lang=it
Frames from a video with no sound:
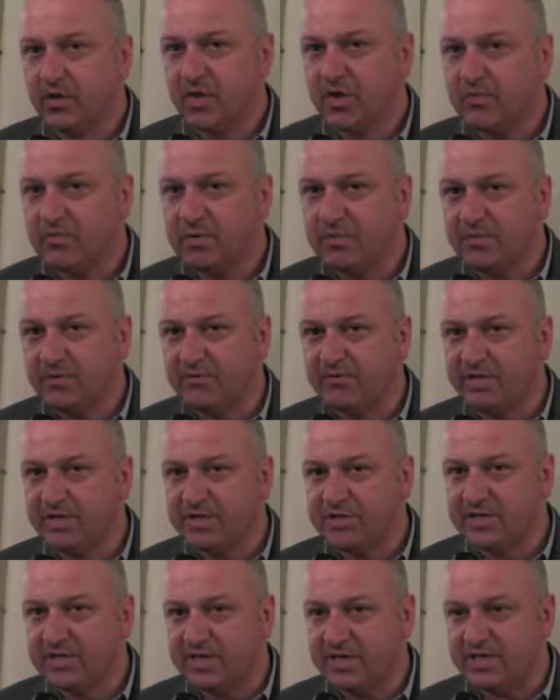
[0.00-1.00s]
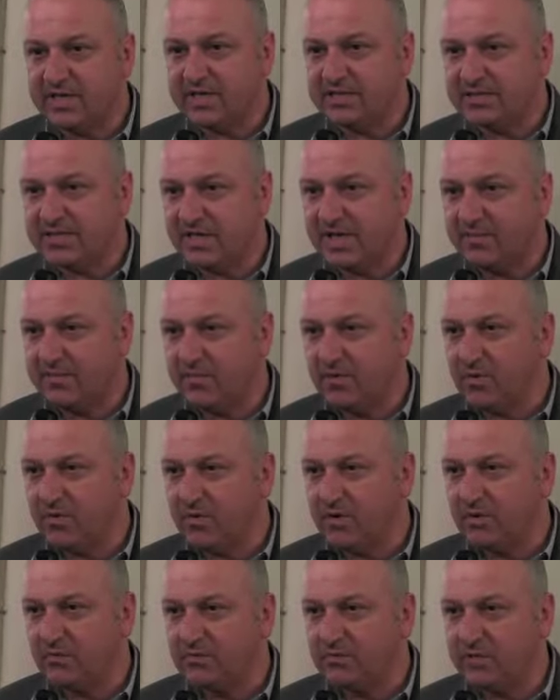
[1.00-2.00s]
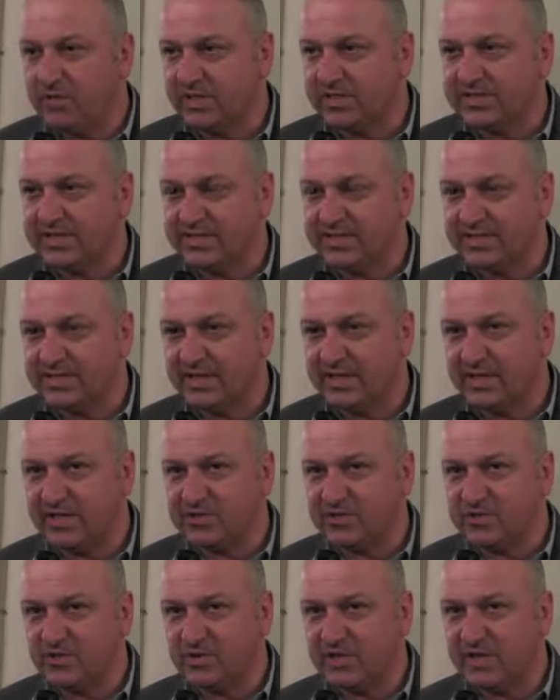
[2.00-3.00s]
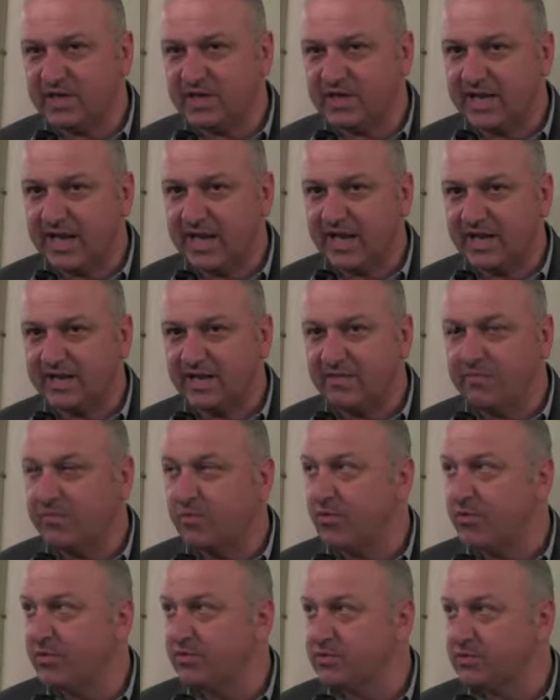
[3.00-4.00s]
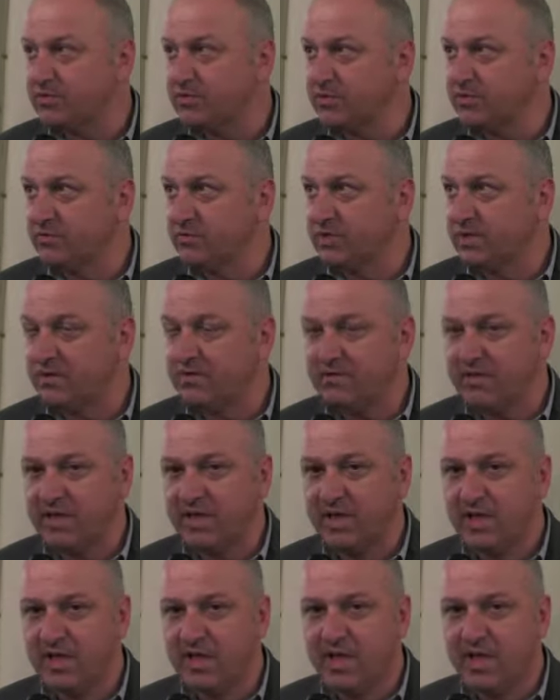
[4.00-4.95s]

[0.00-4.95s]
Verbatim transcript: come provincia eh, saremo autorizzati dalla Regione a creare dei pullman sostitutivi